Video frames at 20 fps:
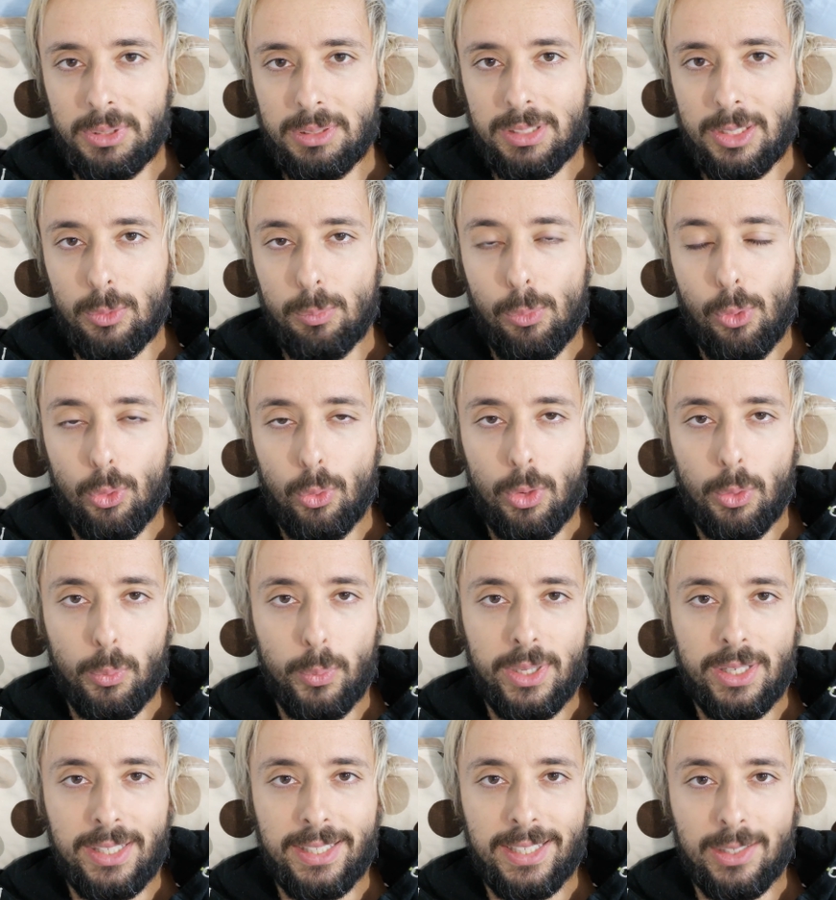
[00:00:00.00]
credo poco a
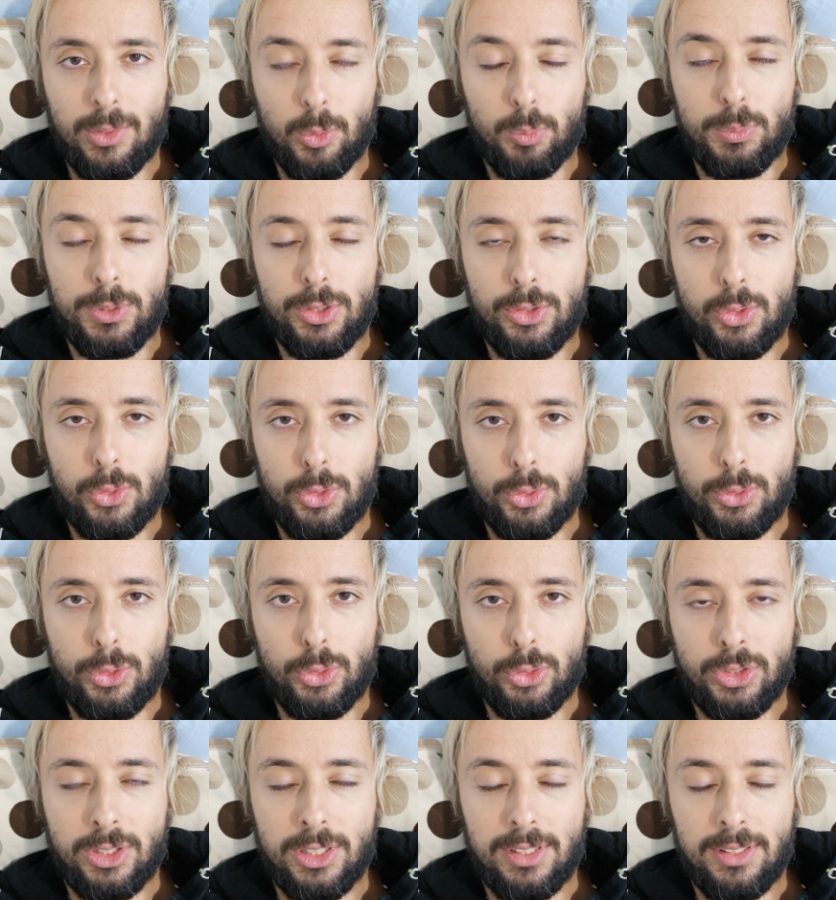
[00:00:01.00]
quelli che hanno bisogno di
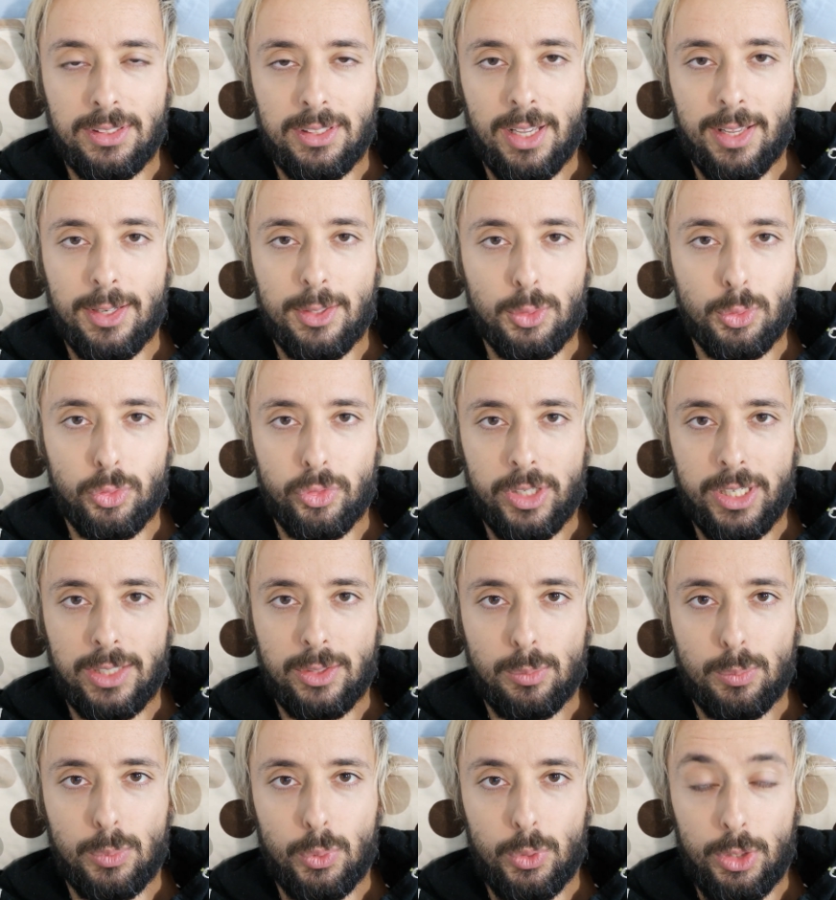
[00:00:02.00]
ostentare su
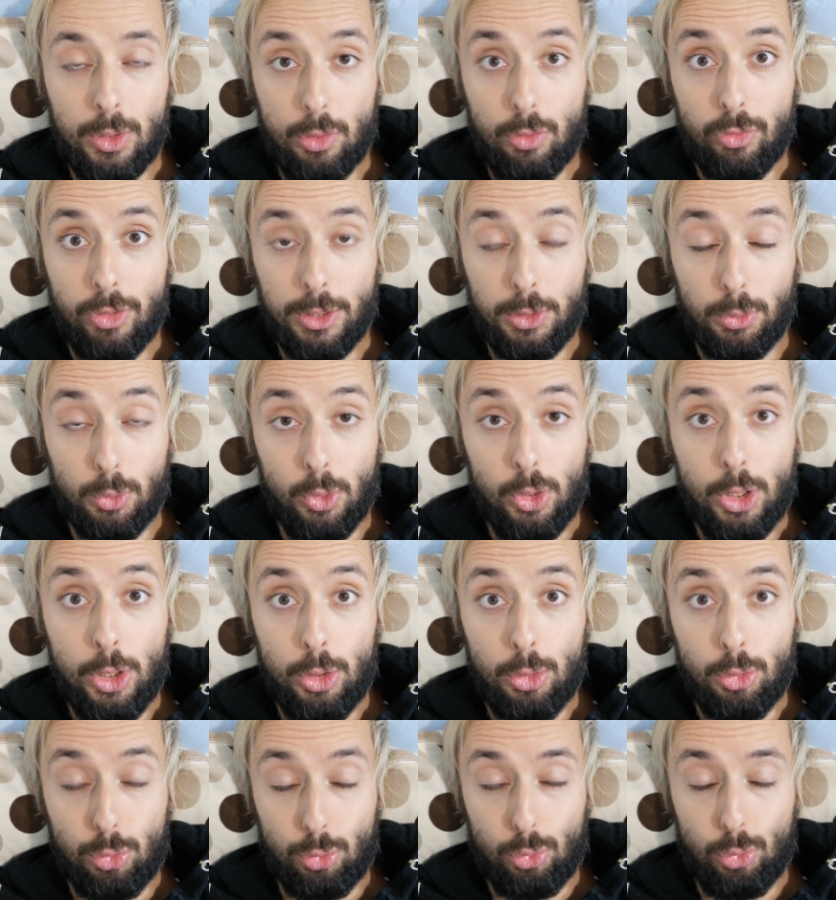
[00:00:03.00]
Facebook il fatto
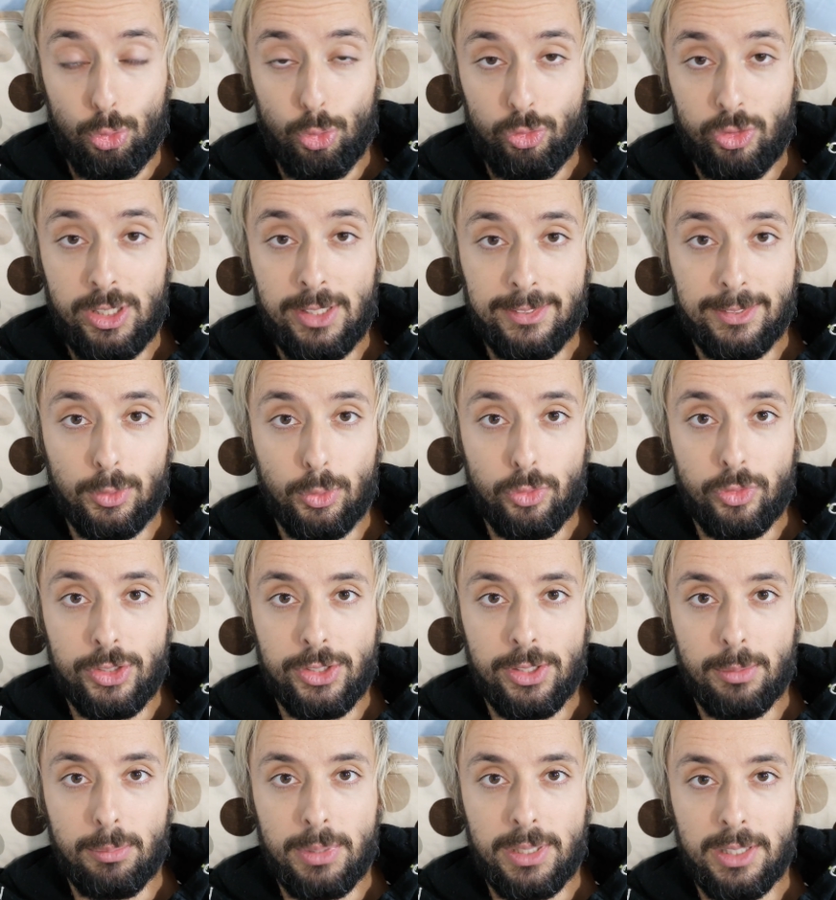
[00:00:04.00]
sono fidanzato
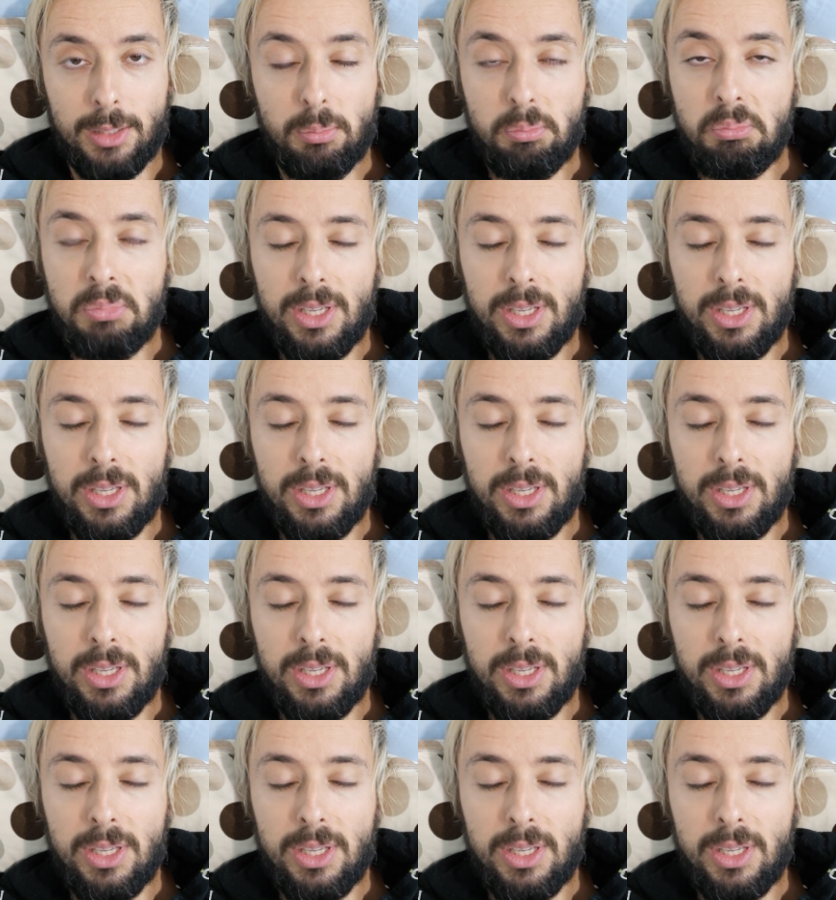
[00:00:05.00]
ufficialmente,